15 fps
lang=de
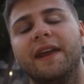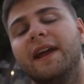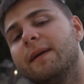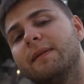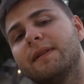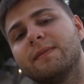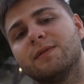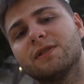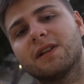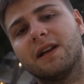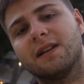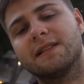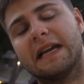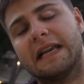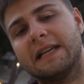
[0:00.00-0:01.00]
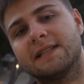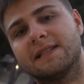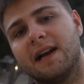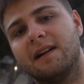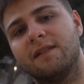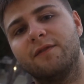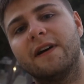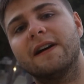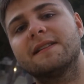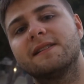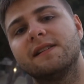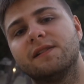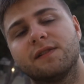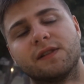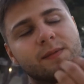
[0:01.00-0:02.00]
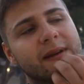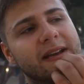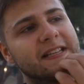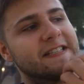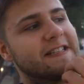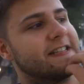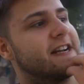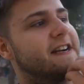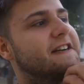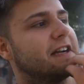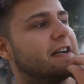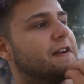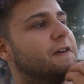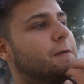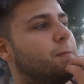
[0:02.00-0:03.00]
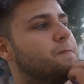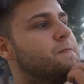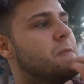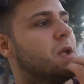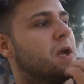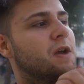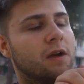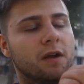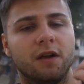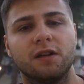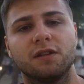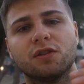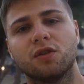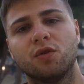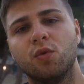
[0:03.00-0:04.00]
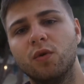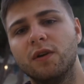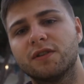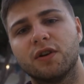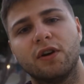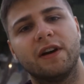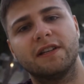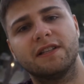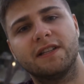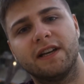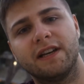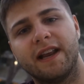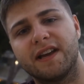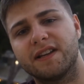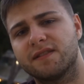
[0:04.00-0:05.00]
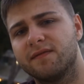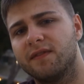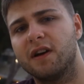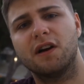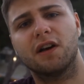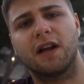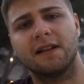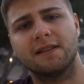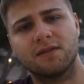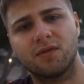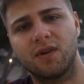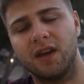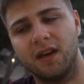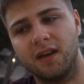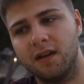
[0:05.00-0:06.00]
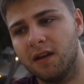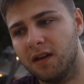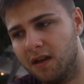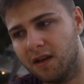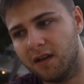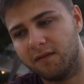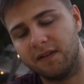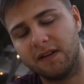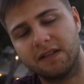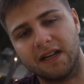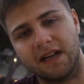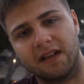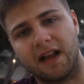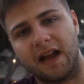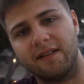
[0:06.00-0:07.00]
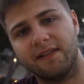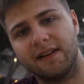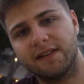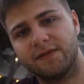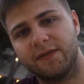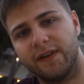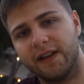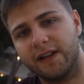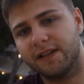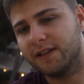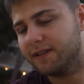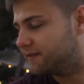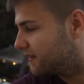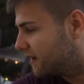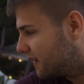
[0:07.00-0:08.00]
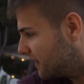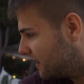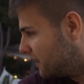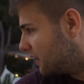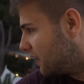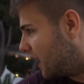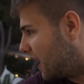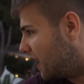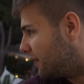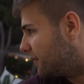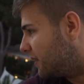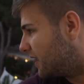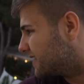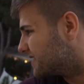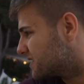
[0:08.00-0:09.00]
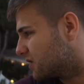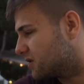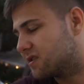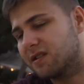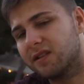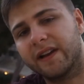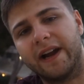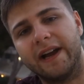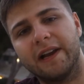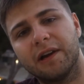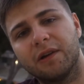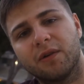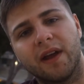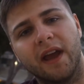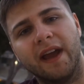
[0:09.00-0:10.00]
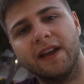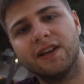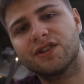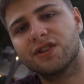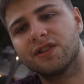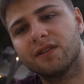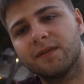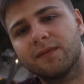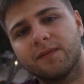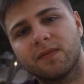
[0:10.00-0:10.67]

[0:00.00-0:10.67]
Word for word: Nee, aber ich muss ganz ehrlich sagen, Fazit zum ersten Tag. Ist ein cooles Örtchen, Essen war ganz okay. Wie gesagt, Eiweiß fehlt. Aber ansonsten geile Location.